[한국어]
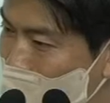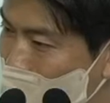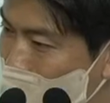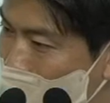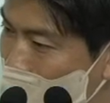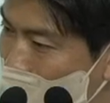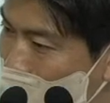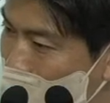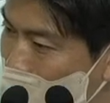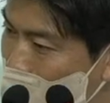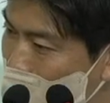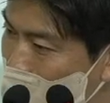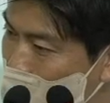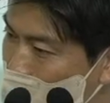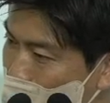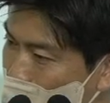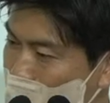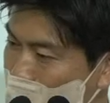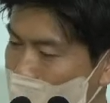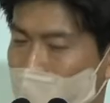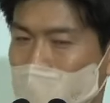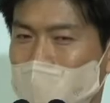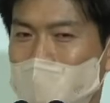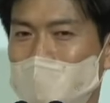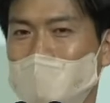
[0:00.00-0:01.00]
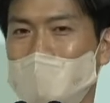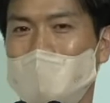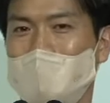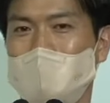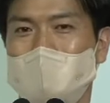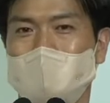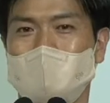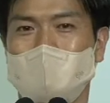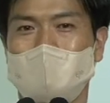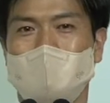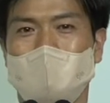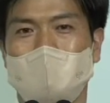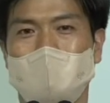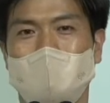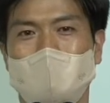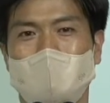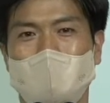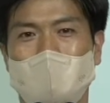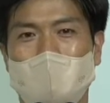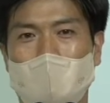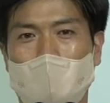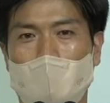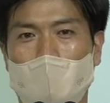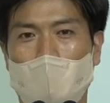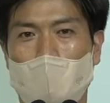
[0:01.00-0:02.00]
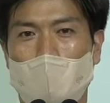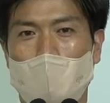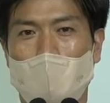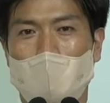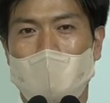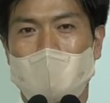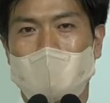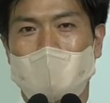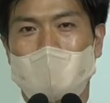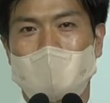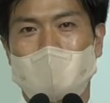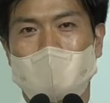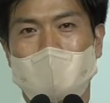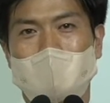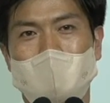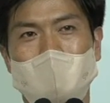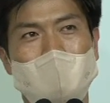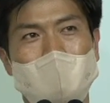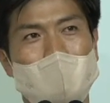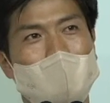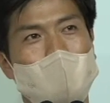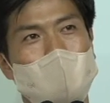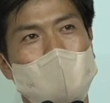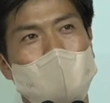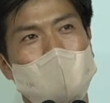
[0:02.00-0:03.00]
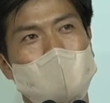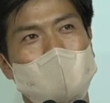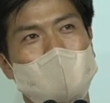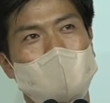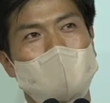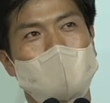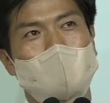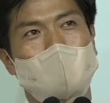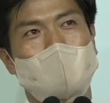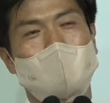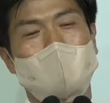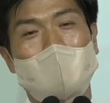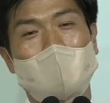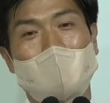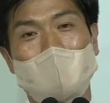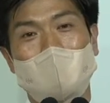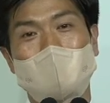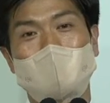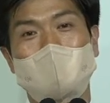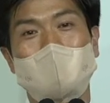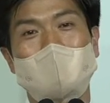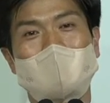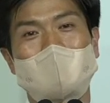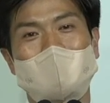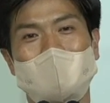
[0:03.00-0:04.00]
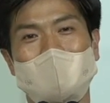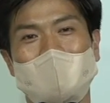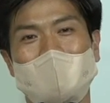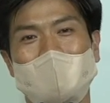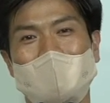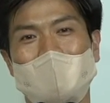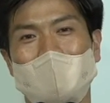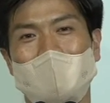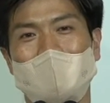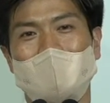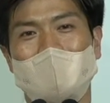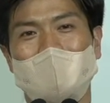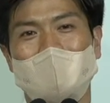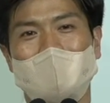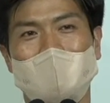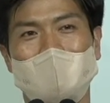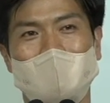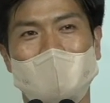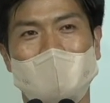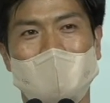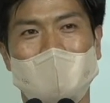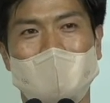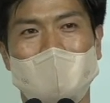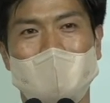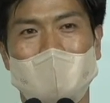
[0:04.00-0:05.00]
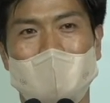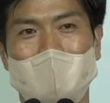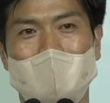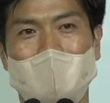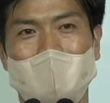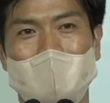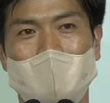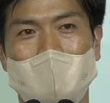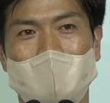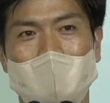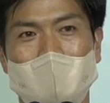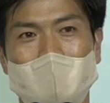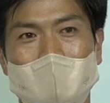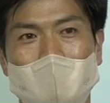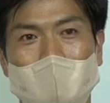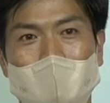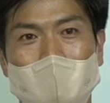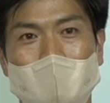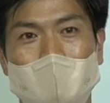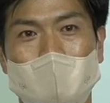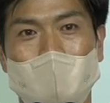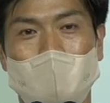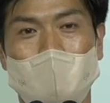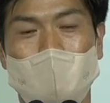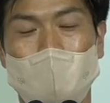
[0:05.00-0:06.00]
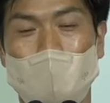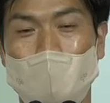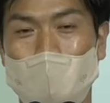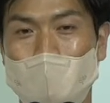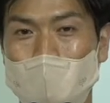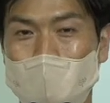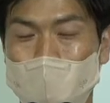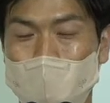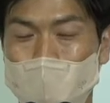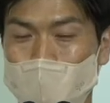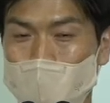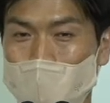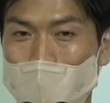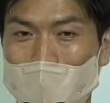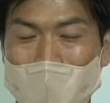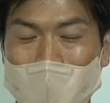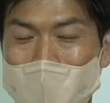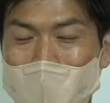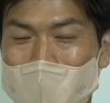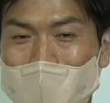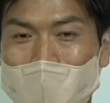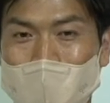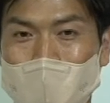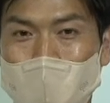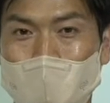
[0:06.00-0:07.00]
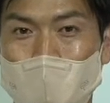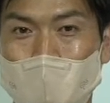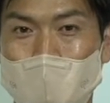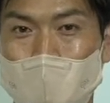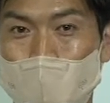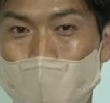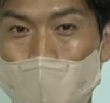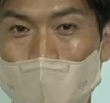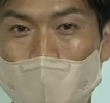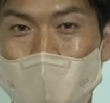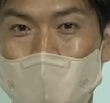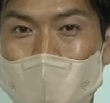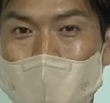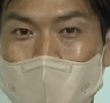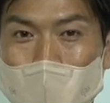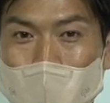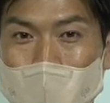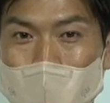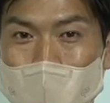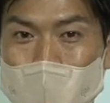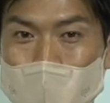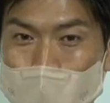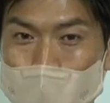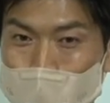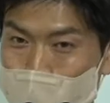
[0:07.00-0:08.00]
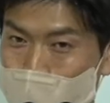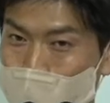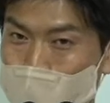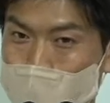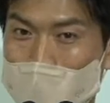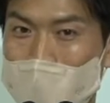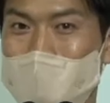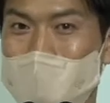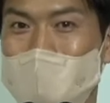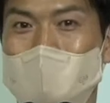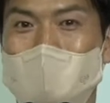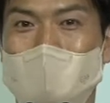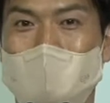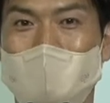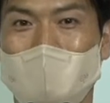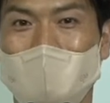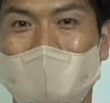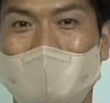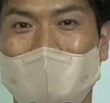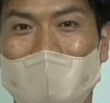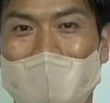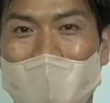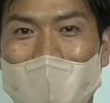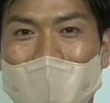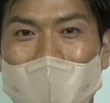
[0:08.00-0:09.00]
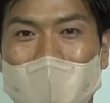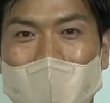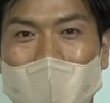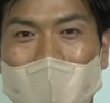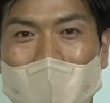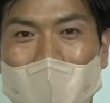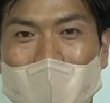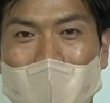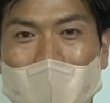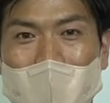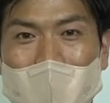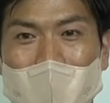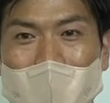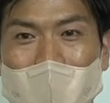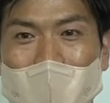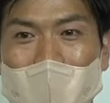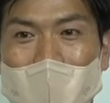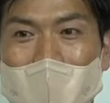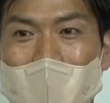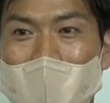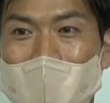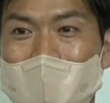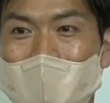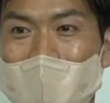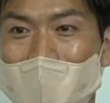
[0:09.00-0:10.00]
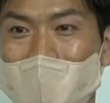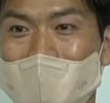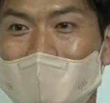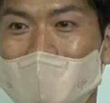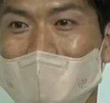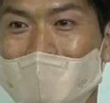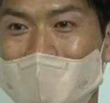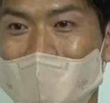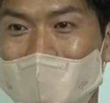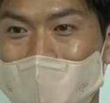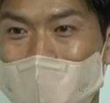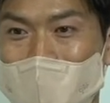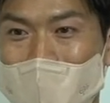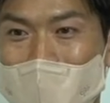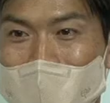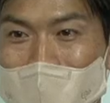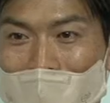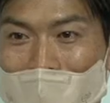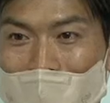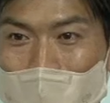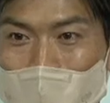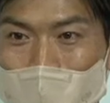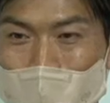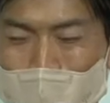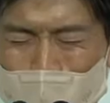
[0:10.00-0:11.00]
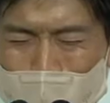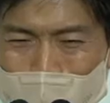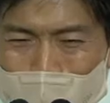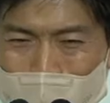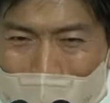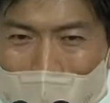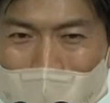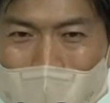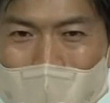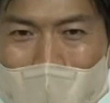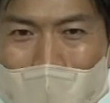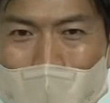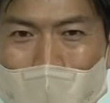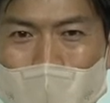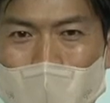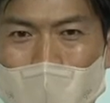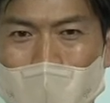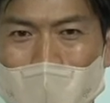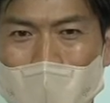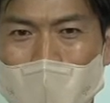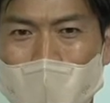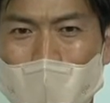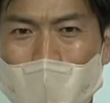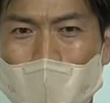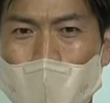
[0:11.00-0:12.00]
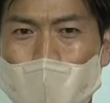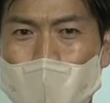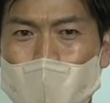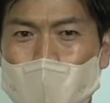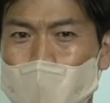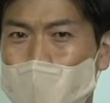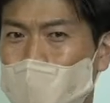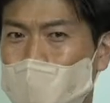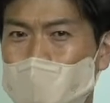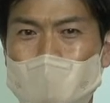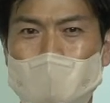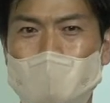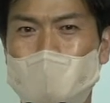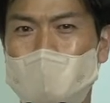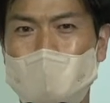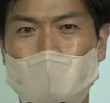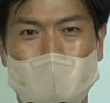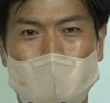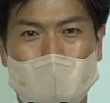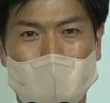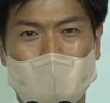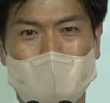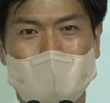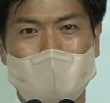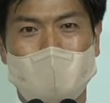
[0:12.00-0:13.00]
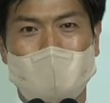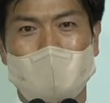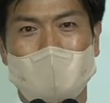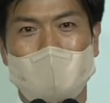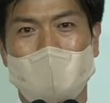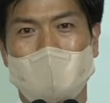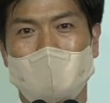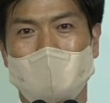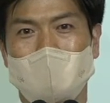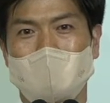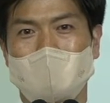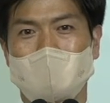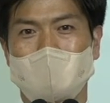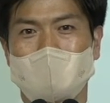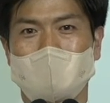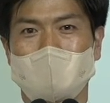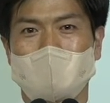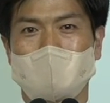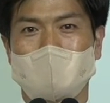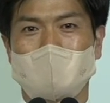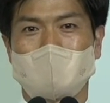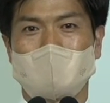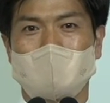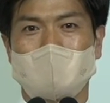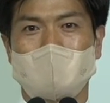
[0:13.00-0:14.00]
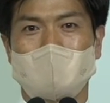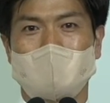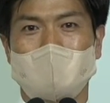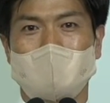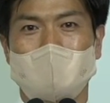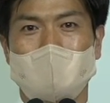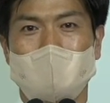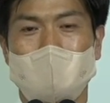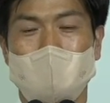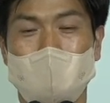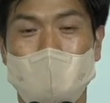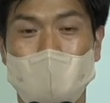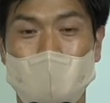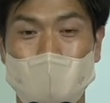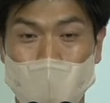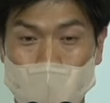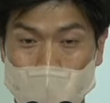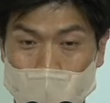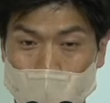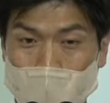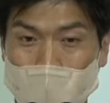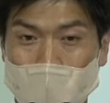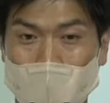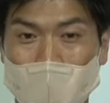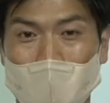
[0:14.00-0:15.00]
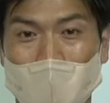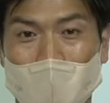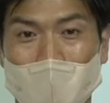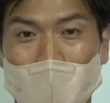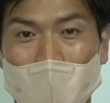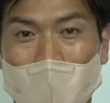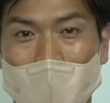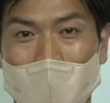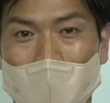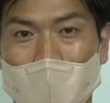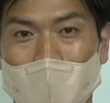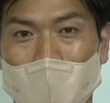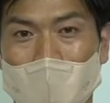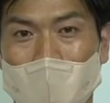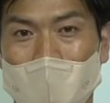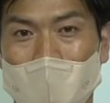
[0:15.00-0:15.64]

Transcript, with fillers: 그 물질을 가지고 사업에서 돈을 많이 벌었으니까 독립운동하는 사람들 도와주면 존중받을 수 있는데 자기 가정만 잘 먹고 잘 살면 존중은 못 받습니다. 후손들에게